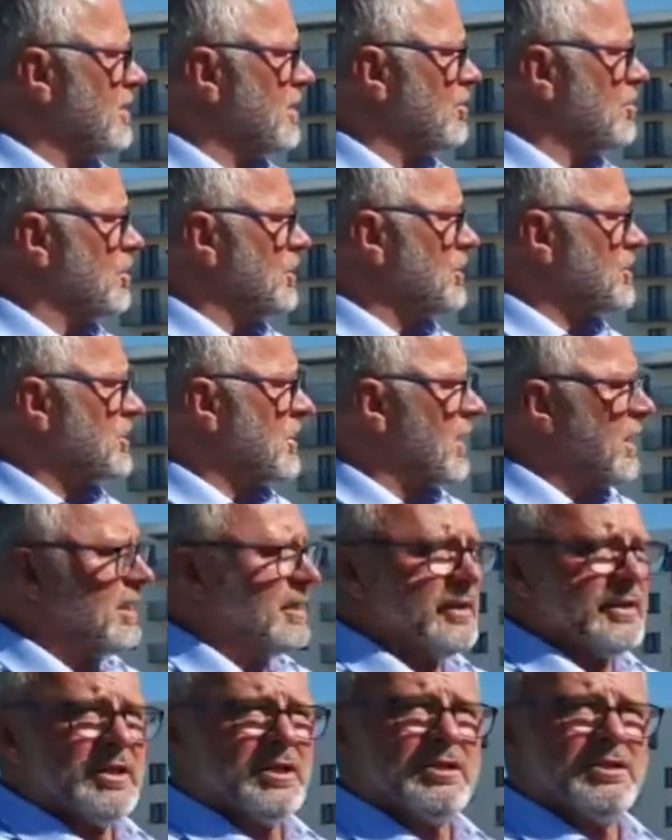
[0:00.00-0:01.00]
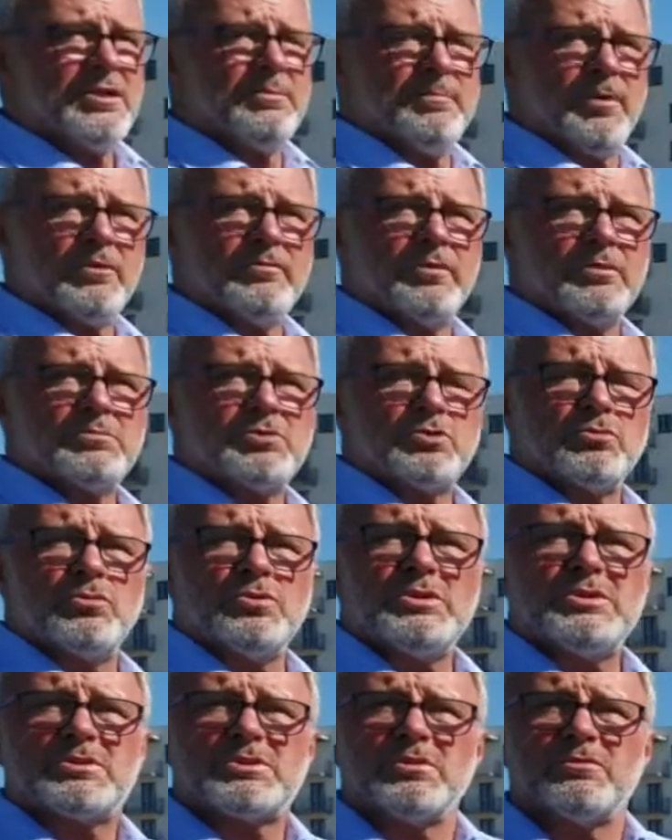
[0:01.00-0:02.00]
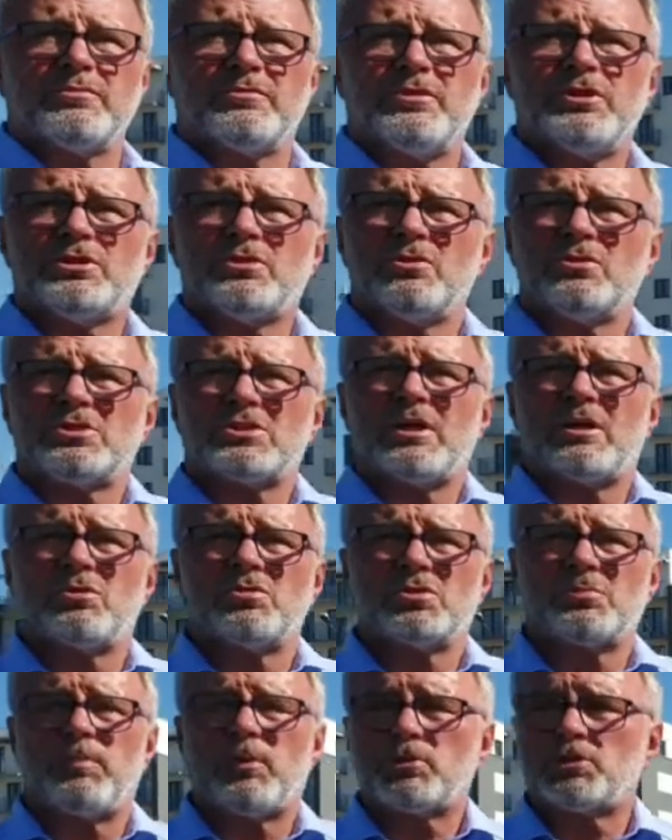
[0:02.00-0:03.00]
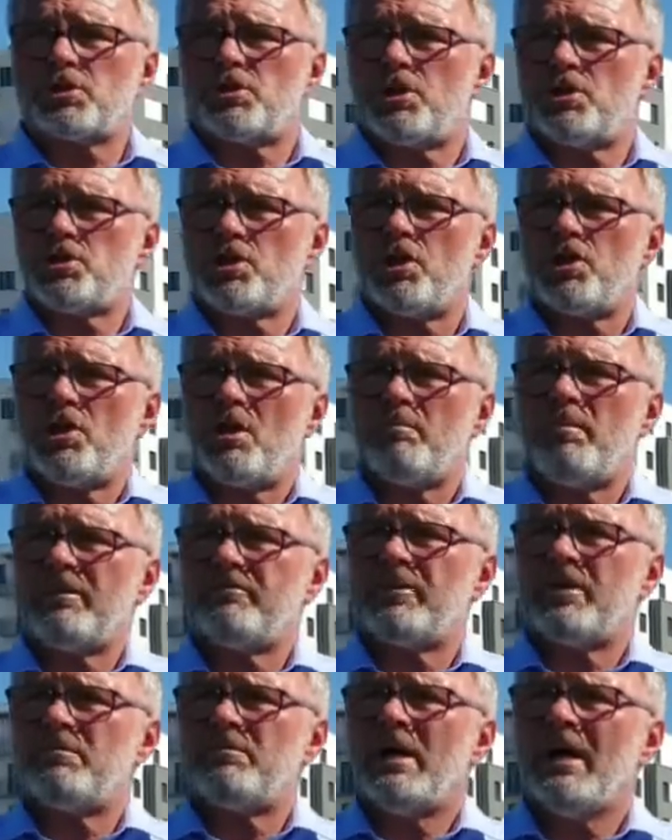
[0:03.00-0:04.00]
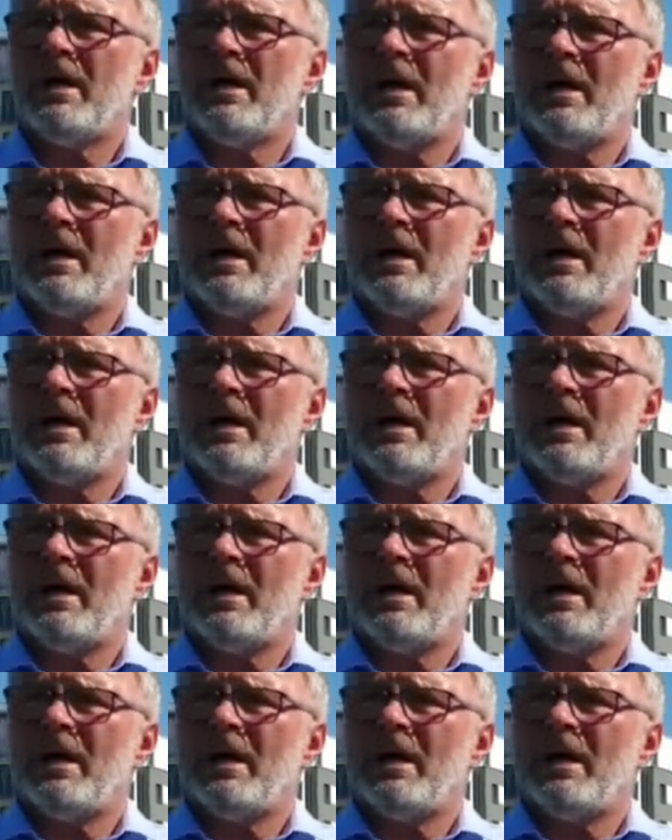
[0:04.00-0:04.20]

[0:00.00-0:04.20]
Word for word: ulicę Aleję Lipową z ulicą Witosa rozpoczynamy rozpocznie się niebawem,